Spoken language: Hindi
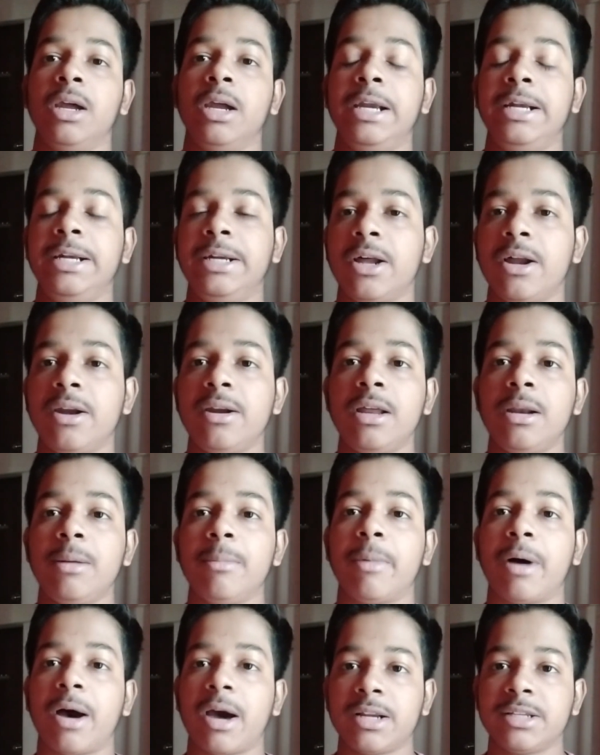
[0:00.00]
इंटरनल
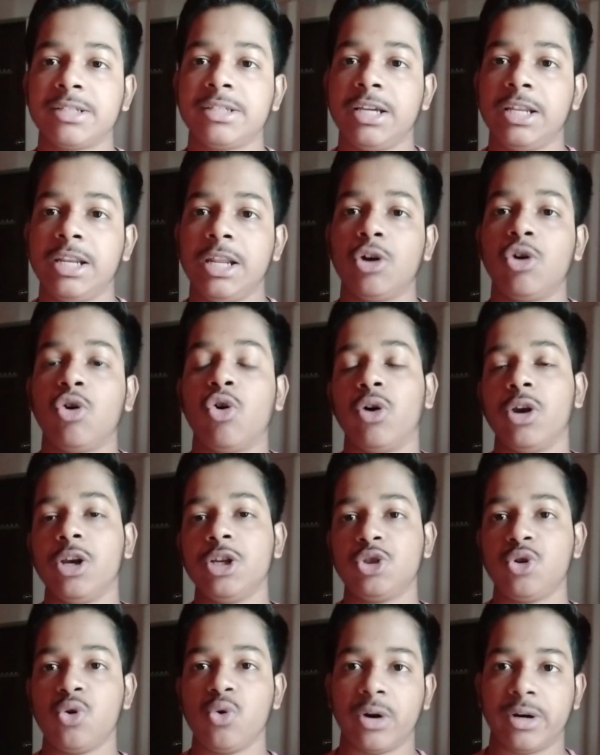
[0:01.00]
मार्क्स के लिए
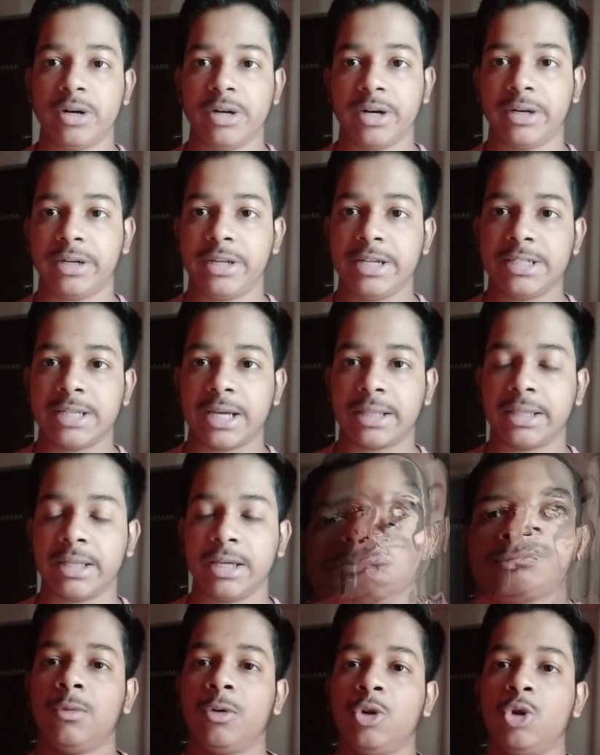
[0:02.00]
कॉलेज थ्रू कंडक्ट की जाते
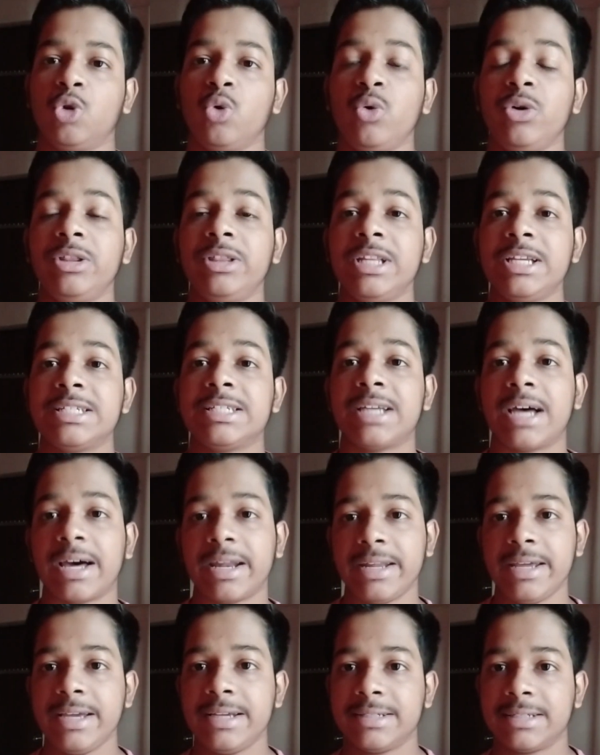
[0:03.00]
हैं तो इतने
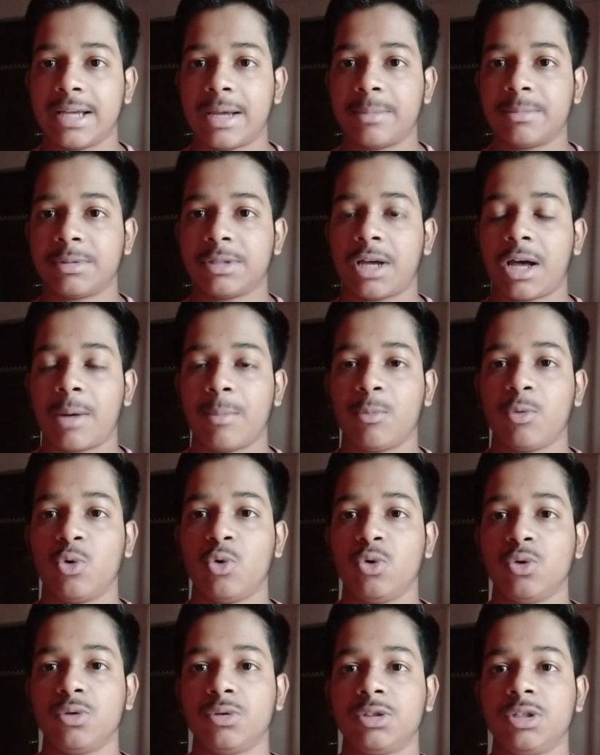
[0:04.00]
सारे एग्ज़ाम्स आपको
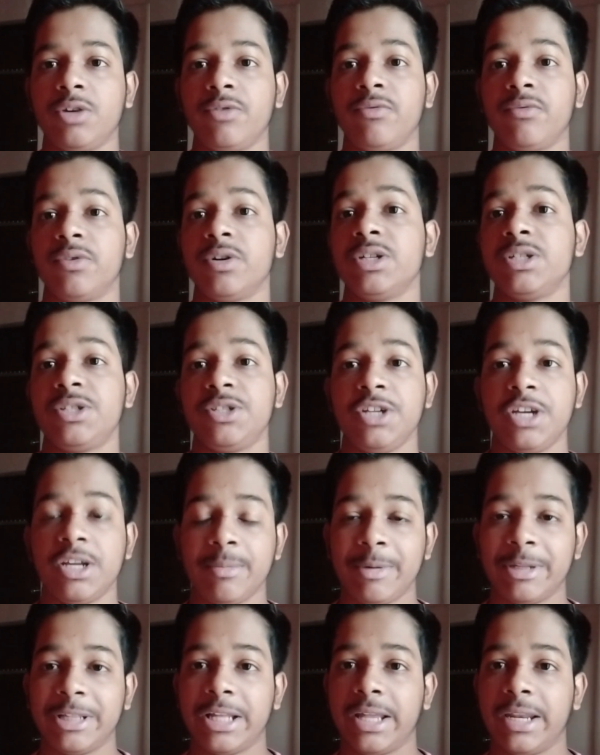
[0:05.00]
सिर्फ फर्स्ट ईयर
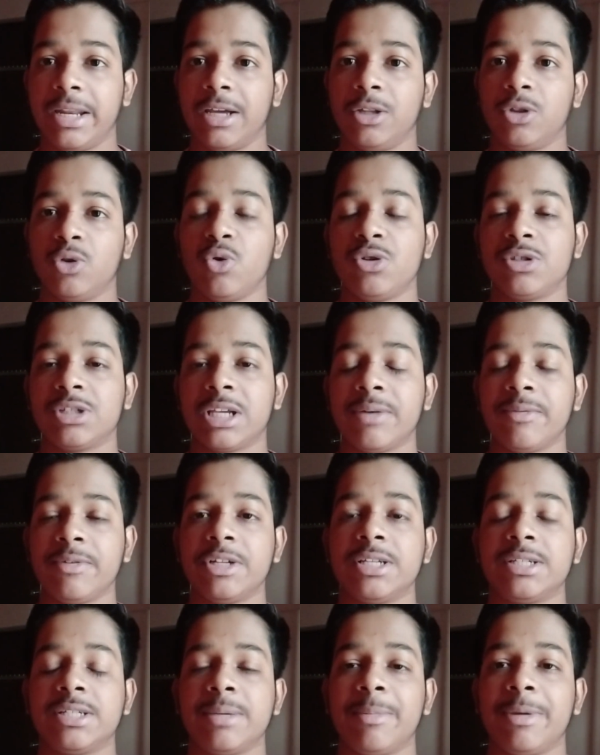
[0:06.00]
में देने हैं तो इसके
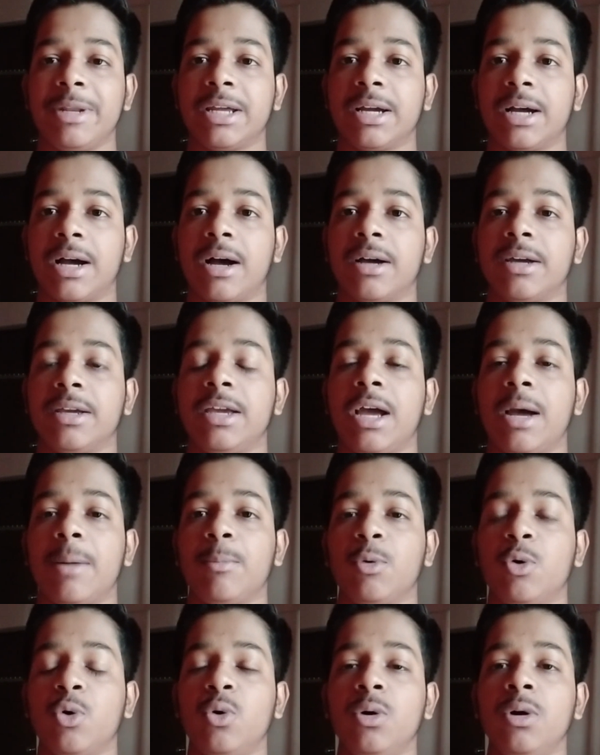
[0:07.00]
वजह से मैंने कहा कि
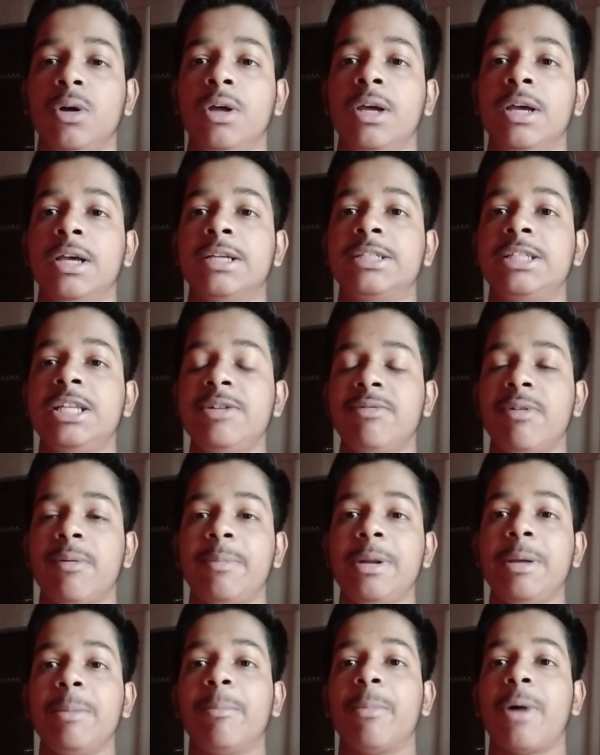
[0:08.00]
आपको सिर्फ
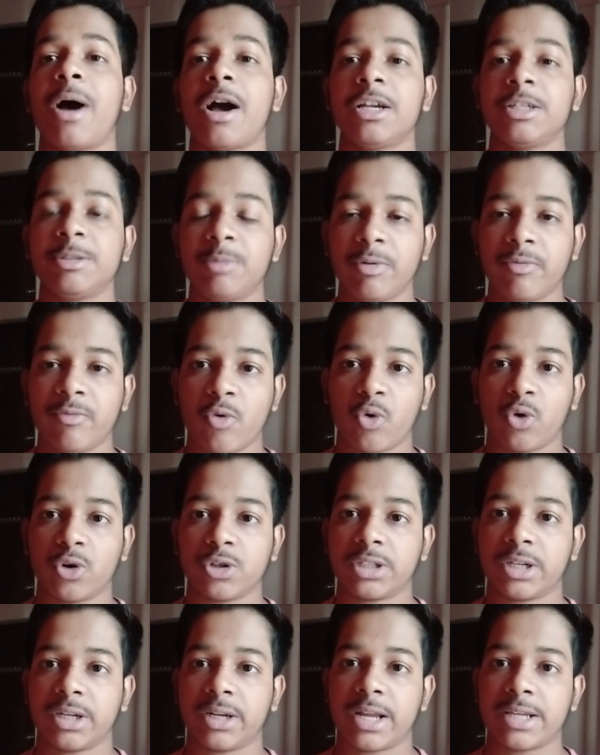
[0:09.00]
अपने मार्क्स पर
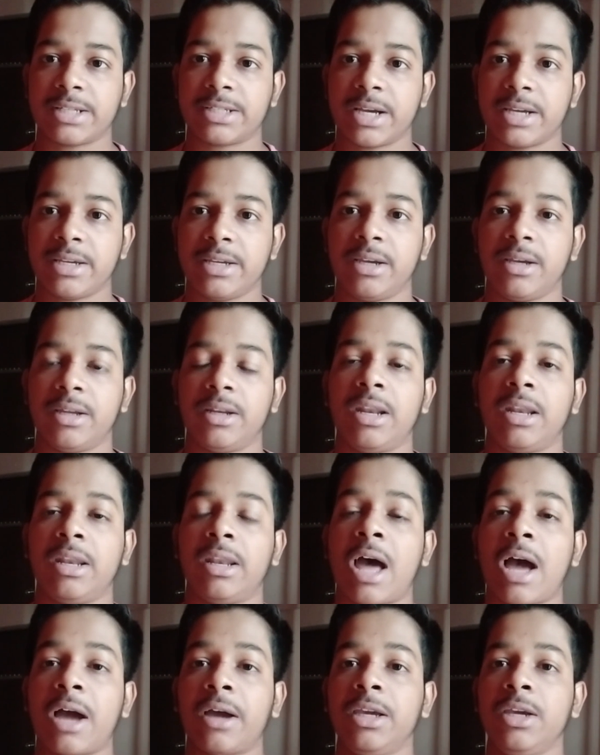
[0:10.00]
फोकस करना चाहिए
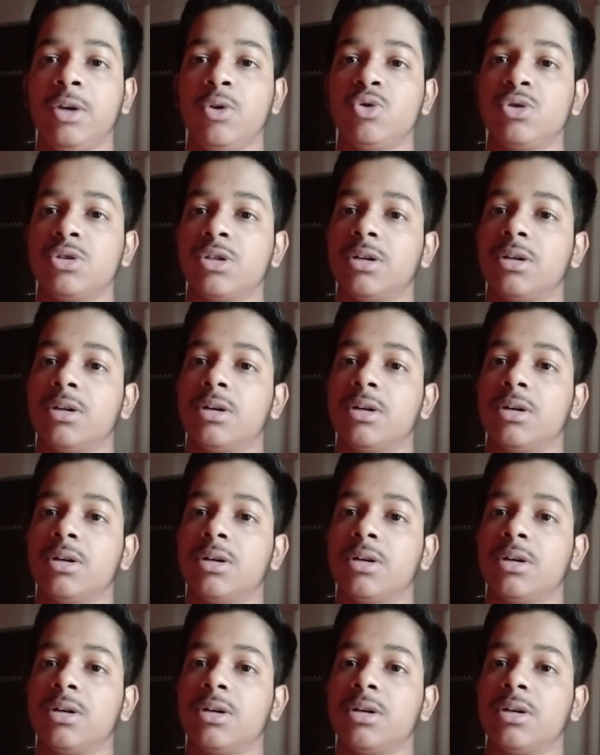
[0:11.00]
ना कि उस